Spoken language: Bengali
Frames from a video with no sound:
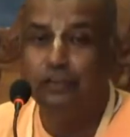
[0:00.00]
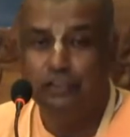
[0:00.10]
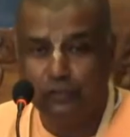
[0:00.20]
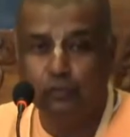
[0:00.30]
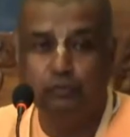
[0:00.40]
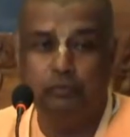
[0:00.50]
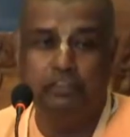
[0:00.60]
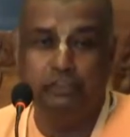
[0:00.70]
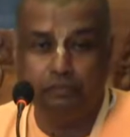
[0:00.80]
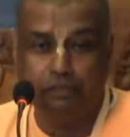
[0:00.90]
যে কোনো
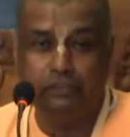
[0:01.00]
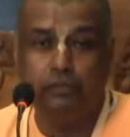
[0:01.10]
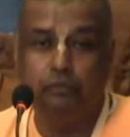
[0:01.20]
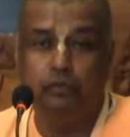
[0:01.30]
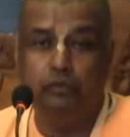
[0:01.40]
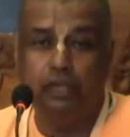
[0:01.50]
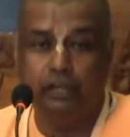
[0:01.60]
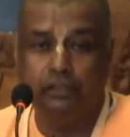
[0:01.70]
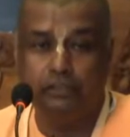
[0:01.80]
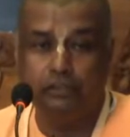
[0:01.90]
উপবাস জন্মাষ্টমী হোক
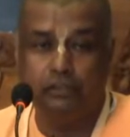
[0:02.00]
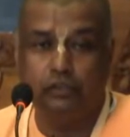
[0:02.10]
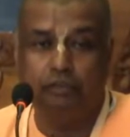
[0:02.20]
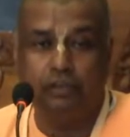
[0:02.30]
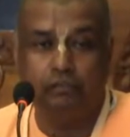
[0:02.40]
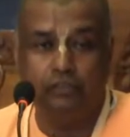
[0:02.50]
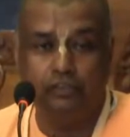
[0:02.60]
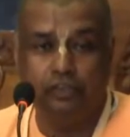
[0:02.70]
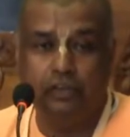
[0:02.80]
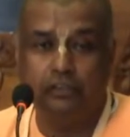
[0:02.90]
একাদশী হোক পাণ্ডব
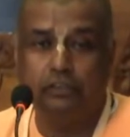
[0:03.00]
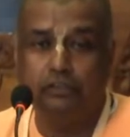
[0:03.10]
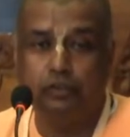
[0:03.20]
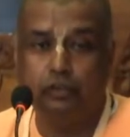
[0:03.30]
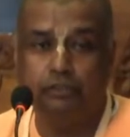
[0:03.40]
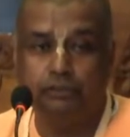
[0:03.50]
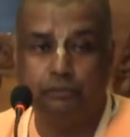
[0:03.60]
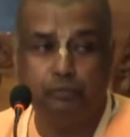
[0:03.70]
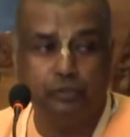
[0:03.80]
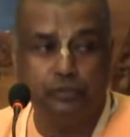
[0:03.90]
নিজল একাদশী হোক ভীষ্ম
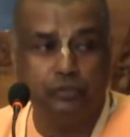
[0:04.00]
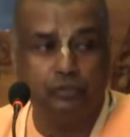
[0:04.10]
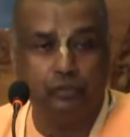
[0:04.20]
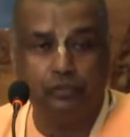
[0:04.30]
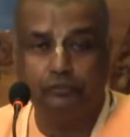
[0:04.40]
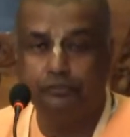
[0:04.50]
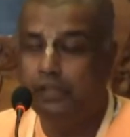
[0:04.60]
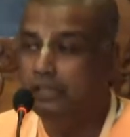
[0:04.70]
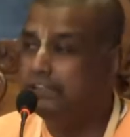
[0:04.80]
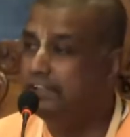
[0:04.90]
পঞ্চক হোক
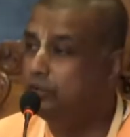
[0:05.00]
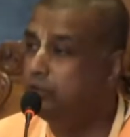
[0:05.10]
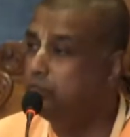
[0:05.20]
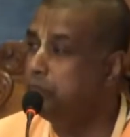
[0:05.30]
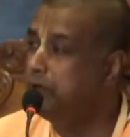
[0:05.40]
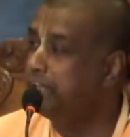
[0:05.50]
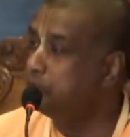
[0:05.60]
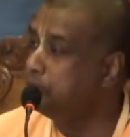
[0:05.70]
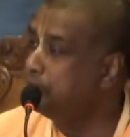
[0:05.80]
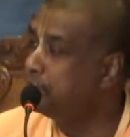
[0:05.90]
যে কোনো উপবাস
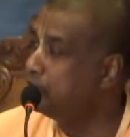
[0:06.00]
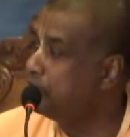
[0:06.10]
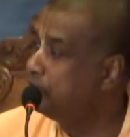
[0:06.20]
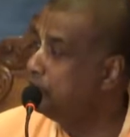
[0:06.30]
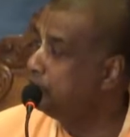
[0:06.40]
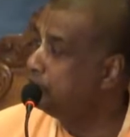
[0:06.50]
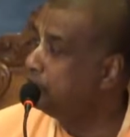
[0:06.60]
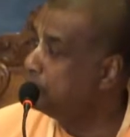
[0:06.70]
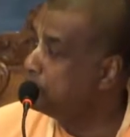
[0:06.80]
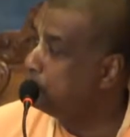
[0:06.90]
উপবাস করা খুব
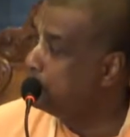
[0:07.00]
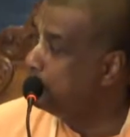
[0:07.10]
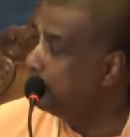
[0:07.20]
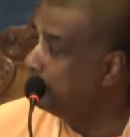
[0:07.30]
গুরুত্বপূর্ণ